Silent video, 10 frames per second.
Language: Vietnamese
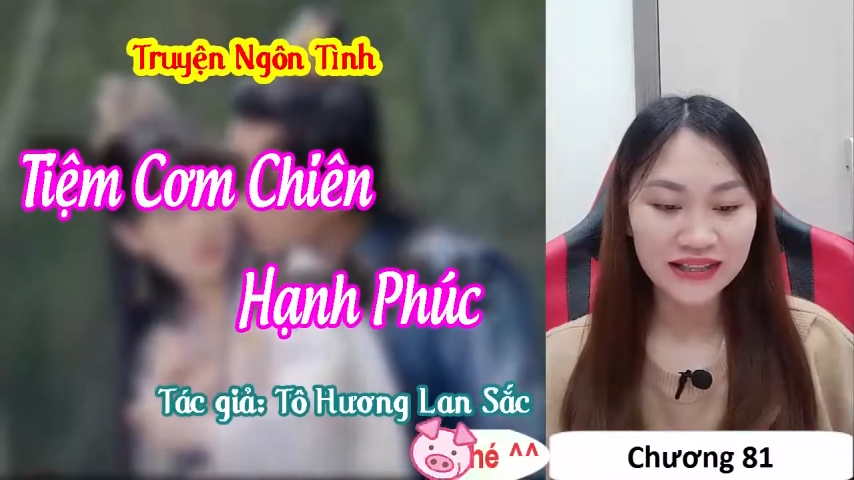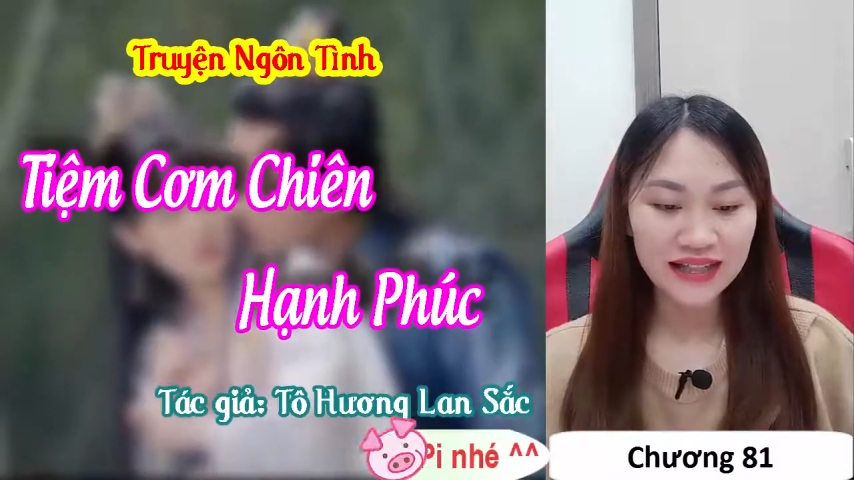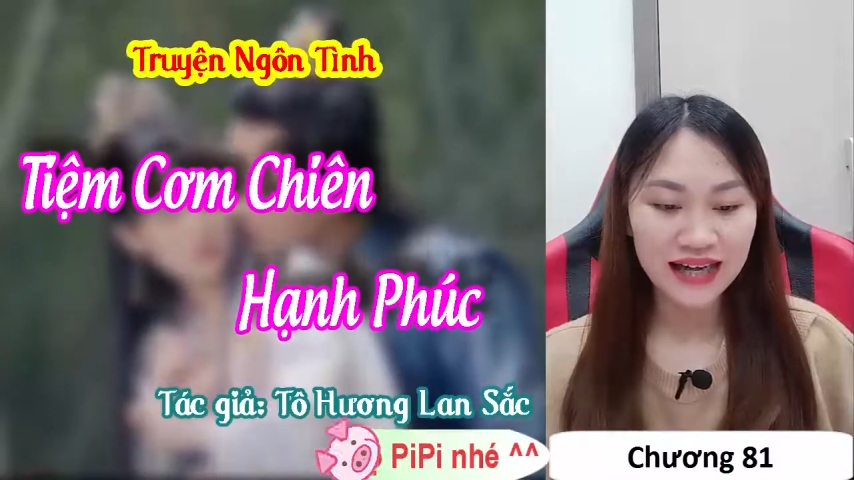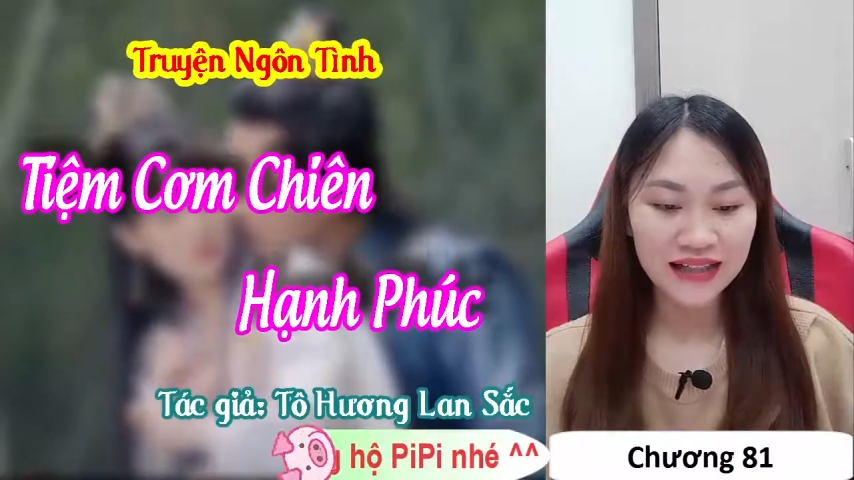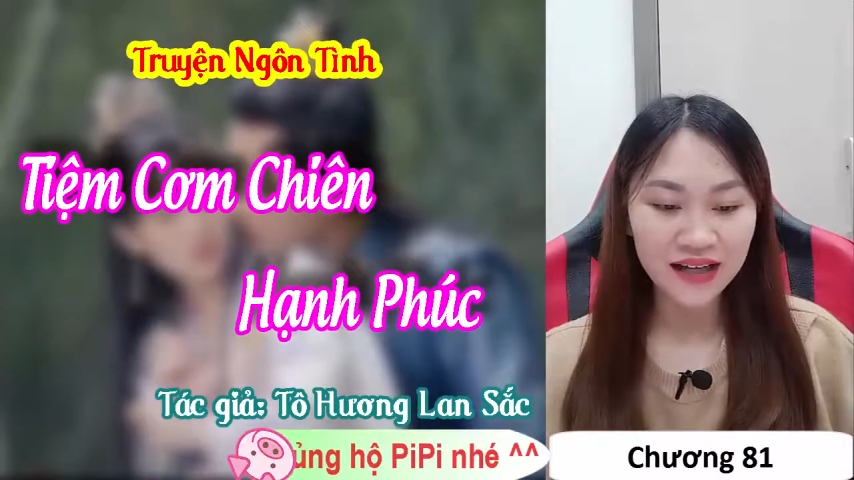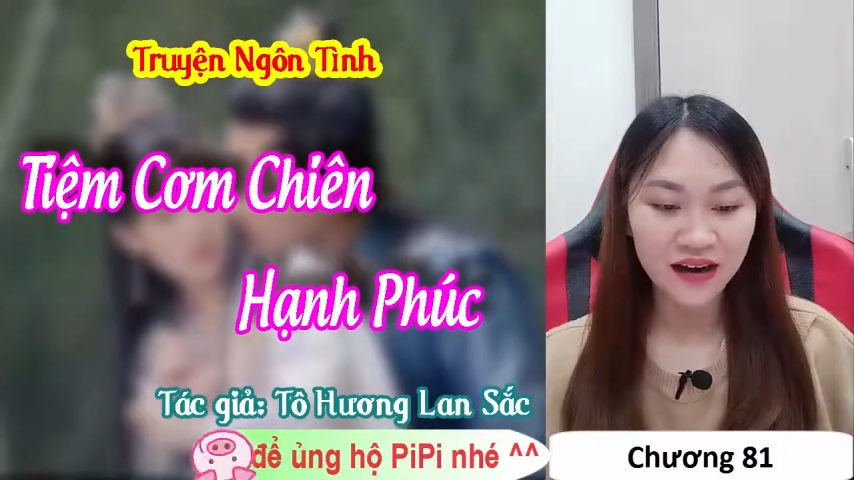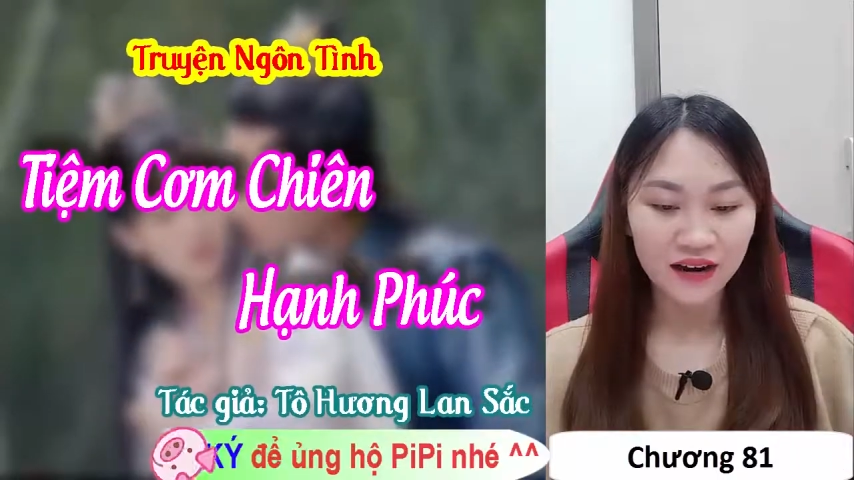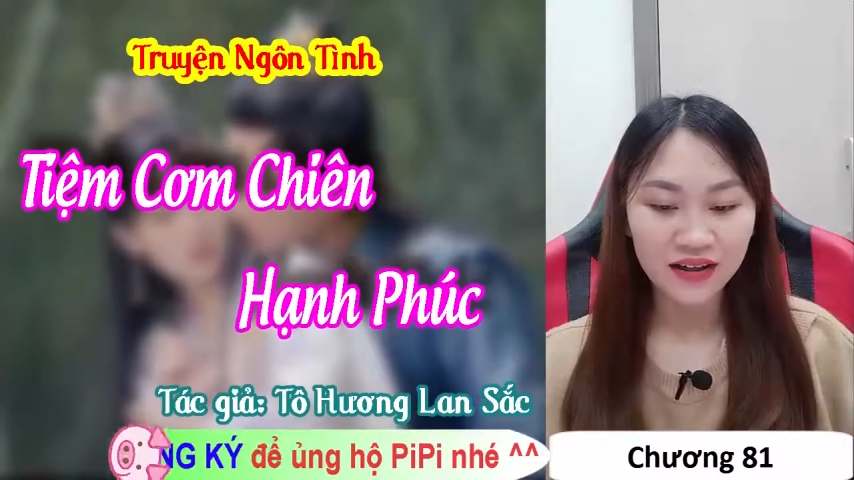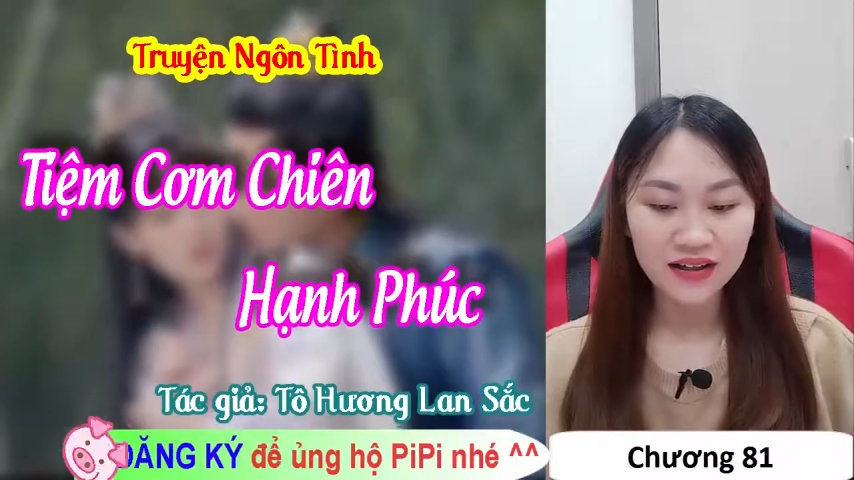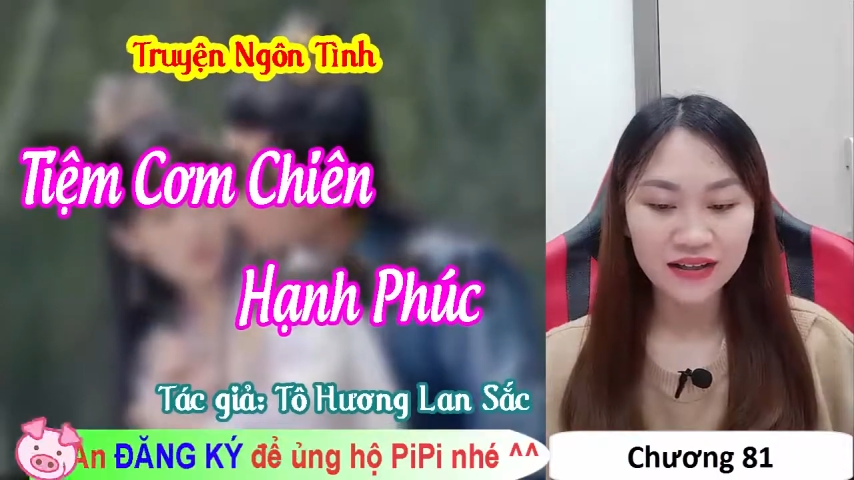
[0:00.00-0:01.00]
chị gái nhỏ,
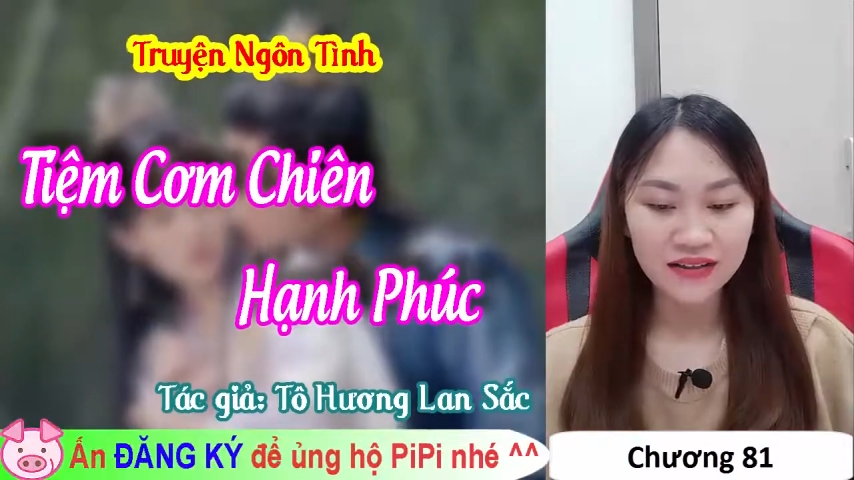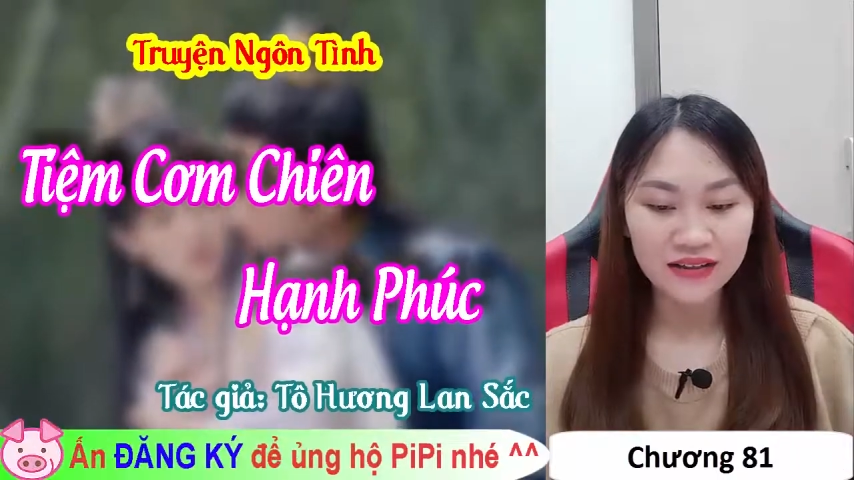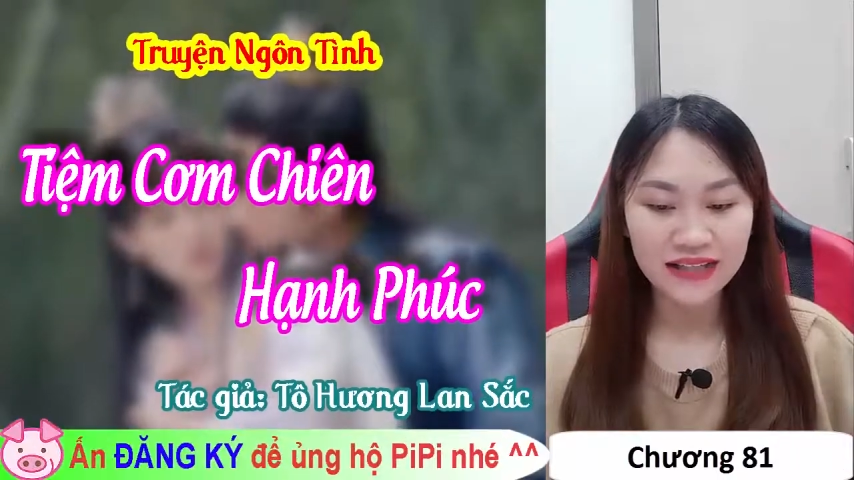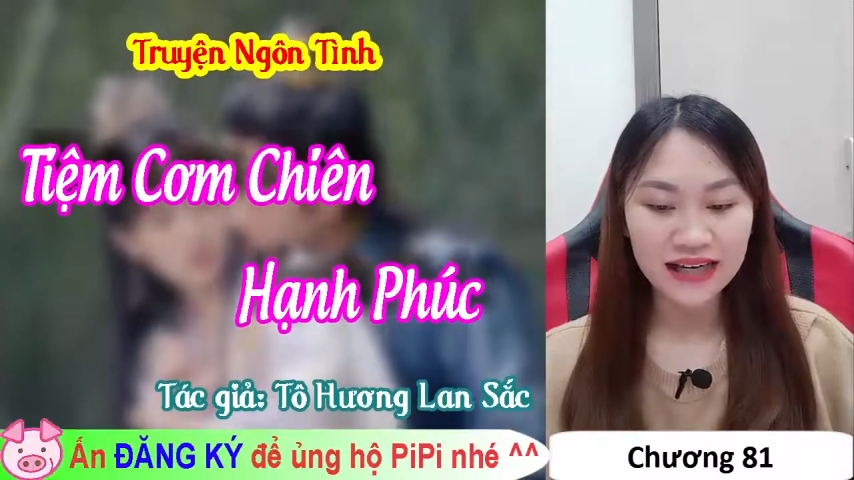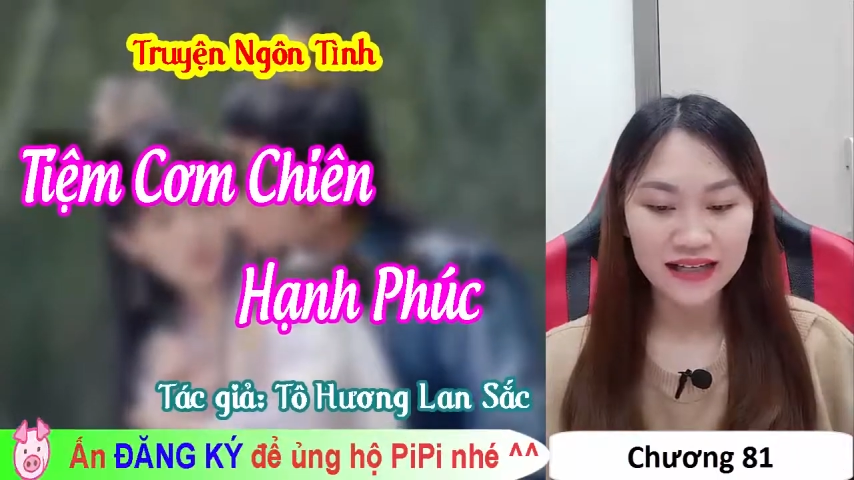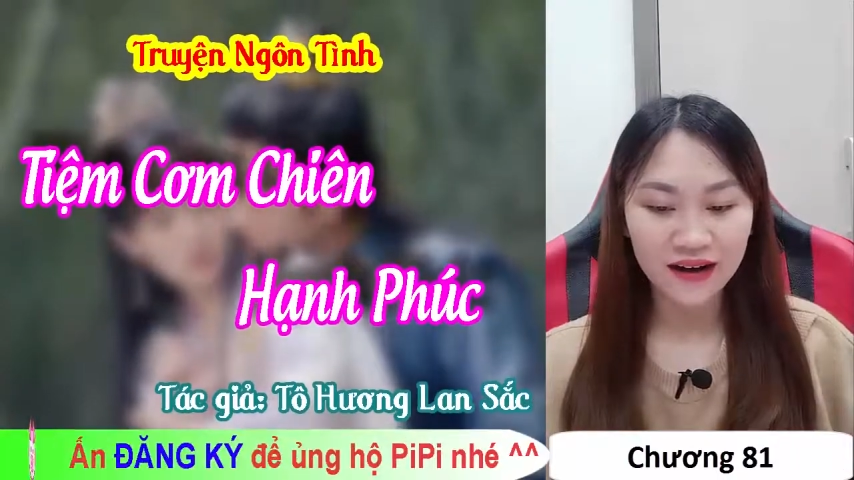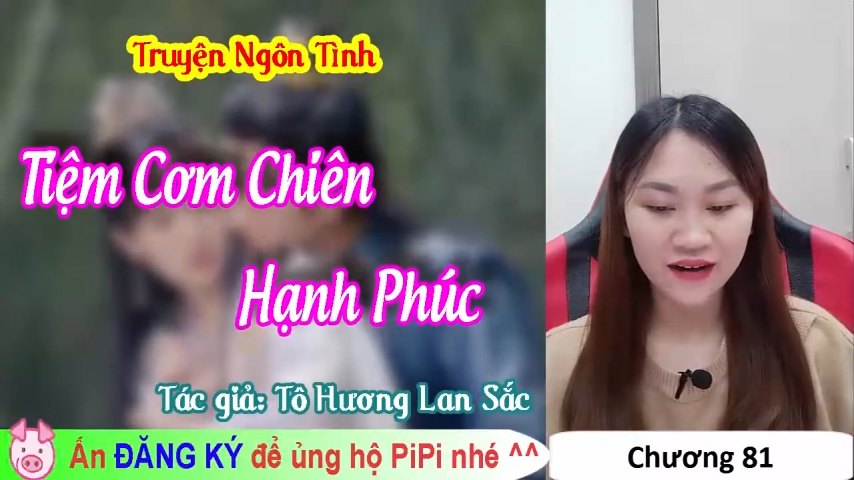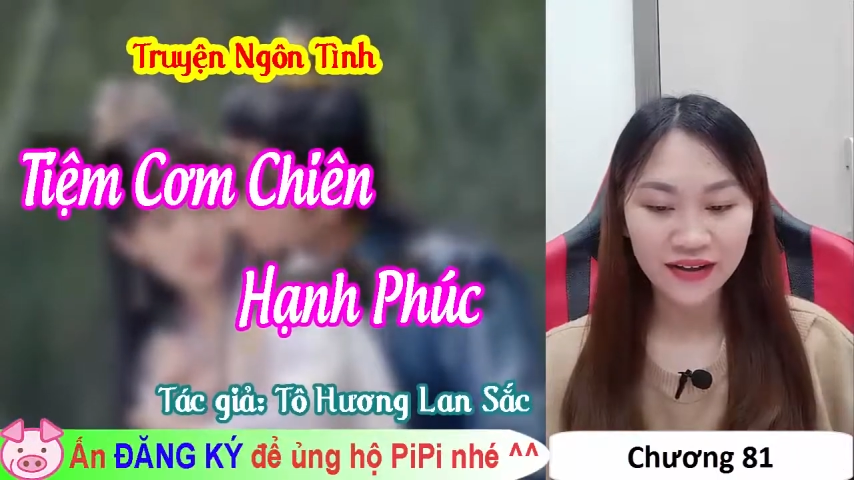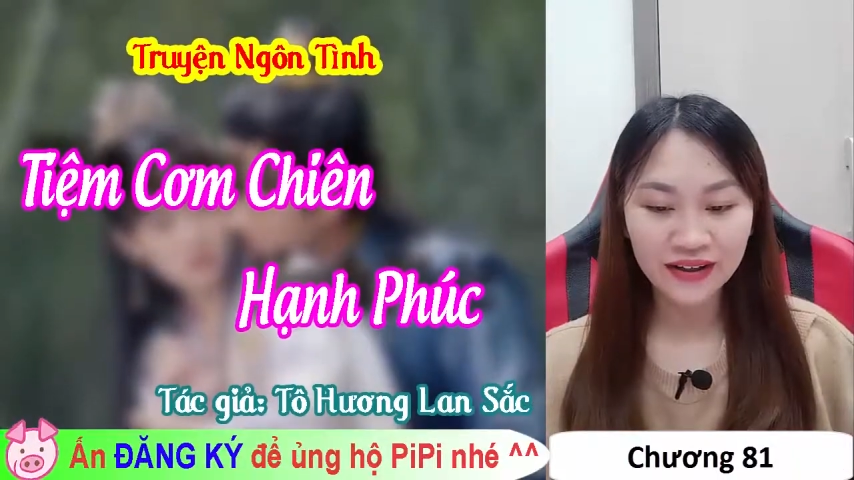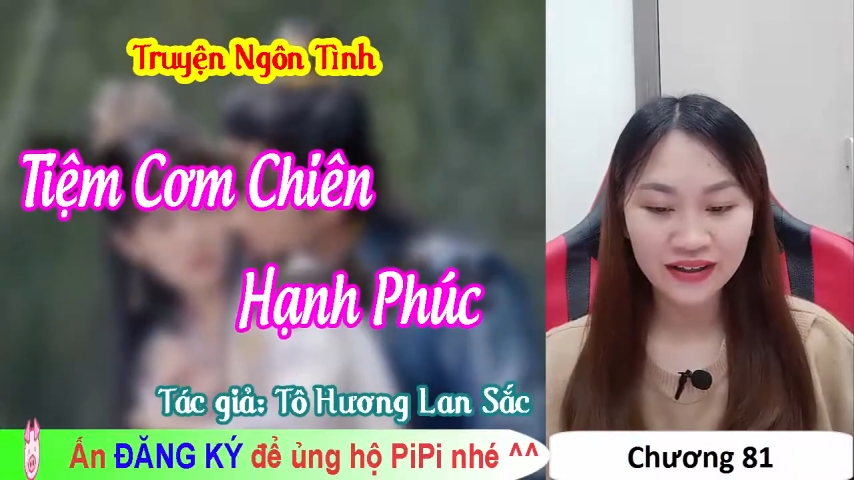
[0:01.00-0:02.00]
hừ nhẹ
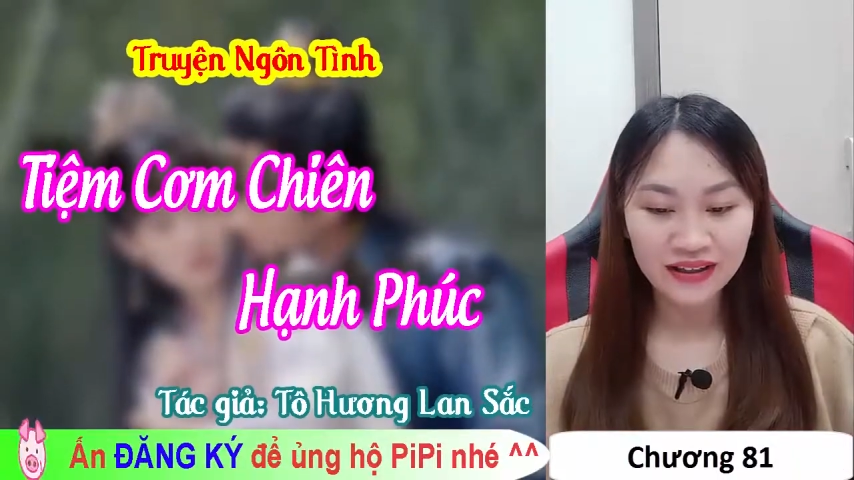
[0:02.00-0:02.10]
nói.